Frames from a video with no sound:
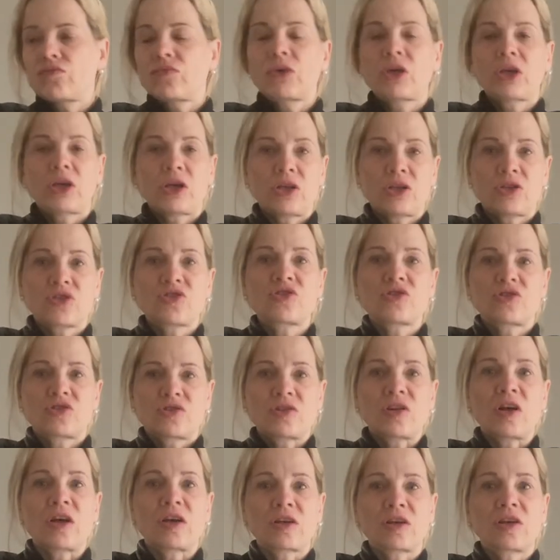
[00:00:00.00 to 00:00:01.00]

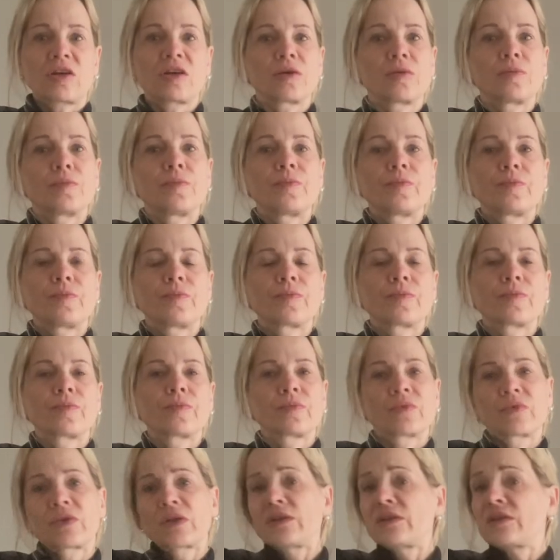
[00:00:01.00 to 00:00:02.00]
geht, danke.
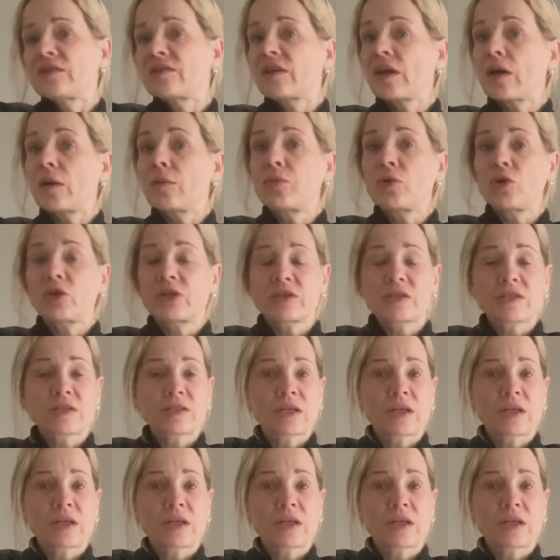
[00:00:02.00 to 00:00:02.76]
Und deine Therapeutin